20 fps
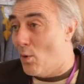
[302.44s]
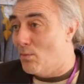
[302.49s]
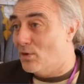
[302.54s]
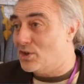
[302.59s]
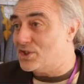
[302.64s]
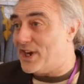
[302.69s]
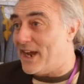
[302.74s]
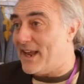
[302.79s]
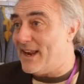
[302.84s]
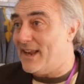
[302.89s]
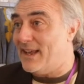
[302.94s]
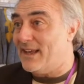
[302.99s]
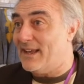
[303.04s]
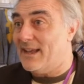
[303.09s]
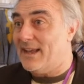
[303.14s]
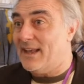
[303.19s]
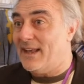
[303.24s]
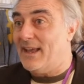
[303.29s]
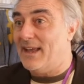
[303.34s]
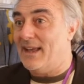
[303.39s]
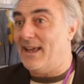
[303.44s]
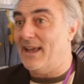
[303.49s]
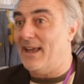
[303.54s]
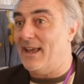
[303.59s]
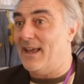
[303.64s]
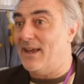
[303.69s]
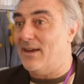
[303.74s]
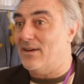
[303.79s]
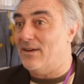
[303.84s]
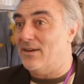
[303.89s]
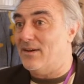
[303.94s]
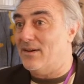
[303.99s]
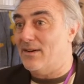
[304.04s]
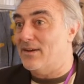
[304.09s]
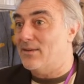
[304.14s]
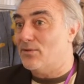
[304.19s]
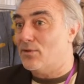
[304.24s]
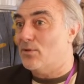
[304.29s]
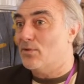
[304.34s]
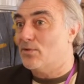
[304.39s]
homogène et
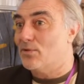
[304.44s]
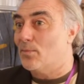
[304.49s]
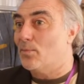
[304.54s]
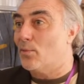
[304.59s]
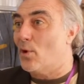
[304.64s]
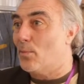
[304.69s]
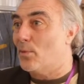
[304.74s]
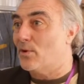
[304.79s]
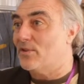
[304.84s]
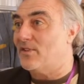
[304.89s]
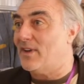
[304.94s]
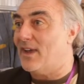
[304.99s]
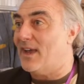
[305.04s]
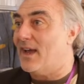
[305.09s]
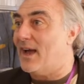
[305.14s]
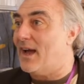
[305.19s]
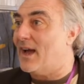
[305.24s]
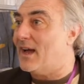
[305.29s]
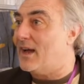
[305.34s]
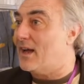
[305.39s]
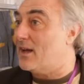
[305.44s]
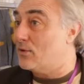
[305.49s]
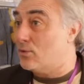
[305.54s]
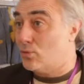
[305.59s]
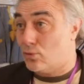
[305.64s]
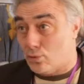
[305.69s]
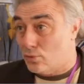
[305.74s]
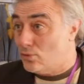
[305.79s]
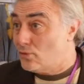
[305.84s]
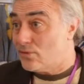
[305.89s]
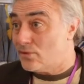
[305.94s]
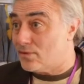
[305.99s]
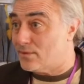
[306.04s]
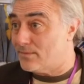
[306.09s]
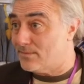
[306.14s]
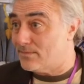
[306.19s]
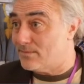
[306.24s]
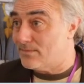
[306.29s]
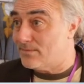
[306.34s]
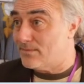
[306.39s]
de proposer à tous
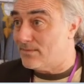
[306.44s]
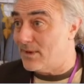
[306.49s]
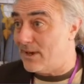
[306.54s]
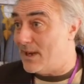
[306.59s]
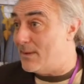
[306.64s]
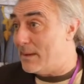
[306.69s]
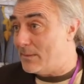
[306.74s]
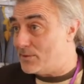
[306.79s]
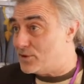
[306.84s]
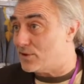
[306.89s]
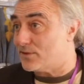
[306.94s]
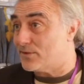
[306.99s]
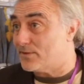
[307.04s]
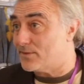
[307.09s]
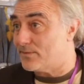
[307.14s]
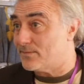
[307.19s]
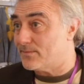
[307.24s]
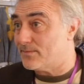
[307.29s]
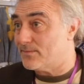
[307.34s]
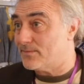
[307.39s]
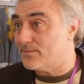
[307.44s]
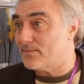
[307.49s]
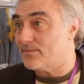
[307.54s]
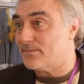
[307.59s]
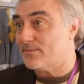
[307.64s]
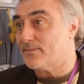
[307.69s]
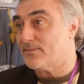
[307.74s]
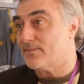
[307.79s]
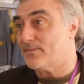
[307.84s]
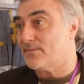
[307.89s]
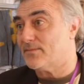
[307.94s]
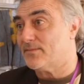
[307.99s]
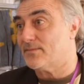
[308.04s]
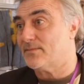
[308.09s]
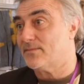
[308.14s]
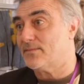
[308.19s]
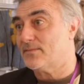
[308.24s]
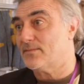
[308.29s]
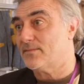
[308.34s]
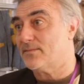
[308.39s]
les mêmes chances. C'est
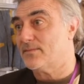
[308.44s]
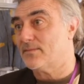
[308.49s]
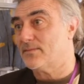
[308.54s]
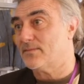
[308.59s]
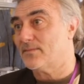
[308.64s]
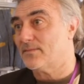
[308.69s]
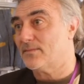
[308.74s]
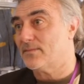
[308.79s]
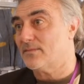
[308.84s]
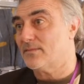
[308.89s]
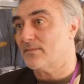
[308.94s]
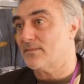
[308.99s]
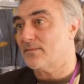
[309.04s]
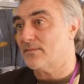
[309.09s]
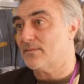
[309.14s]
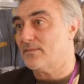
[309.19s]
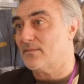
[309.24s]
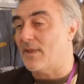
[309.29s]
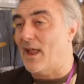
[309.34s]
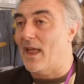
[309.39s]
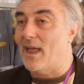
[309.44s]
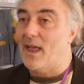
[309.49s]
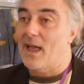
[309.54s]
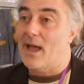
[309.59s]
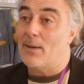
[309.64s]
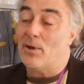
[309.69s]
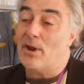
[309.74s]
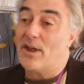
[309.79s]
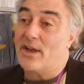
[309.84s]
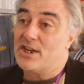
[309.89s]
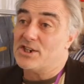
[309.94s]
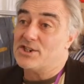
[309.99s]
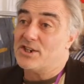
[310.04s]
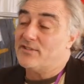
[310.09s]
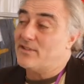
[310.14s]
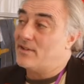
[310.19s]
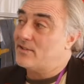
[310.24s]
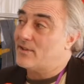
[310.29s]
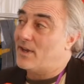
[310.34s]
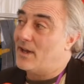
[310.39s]
quoi un bon agrégé un bon agrégé,
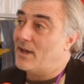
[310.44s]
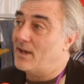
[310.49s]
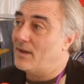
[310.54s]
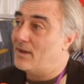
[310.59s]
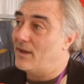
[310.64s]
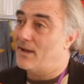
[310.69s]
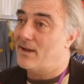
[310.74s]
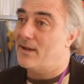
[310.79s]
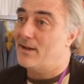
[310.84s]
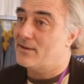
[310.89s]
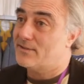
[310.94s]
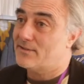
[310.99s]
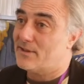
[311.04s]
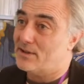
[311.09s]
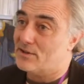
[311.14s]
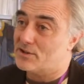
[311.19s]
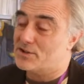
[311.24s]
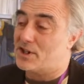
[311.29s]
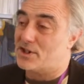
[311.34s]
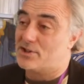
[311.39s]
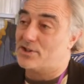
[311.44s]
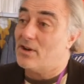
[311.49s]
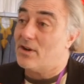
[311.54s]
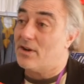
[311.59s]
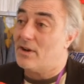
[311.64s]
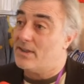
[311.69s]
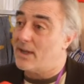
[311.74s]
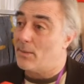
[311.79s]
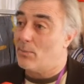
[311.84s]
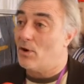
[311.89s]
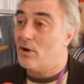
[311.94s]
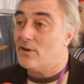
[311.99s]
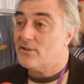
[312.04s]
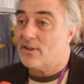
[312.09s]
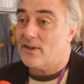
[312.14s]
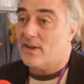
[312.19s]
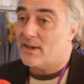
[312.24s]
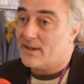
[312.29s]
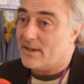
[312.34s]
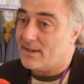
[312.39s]
ce sera un, enseignant-chercheur, hein, d'abord,
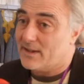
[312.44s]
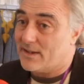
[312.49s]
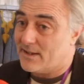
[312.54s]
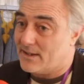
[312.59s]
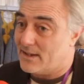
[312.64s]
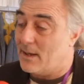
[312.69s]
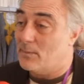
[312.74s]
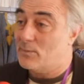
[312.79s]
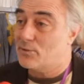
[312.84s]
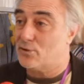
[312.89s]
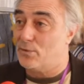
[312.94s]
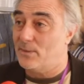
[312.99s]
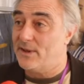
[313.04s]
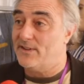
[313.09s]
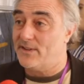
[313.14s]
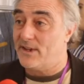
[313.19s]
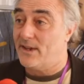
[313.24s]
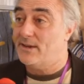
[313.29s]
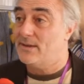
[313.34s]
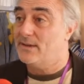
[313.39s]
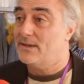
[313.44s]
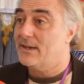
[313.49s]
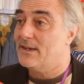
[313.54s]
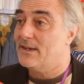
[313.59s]
c'est quelqu'un qui aime son métier,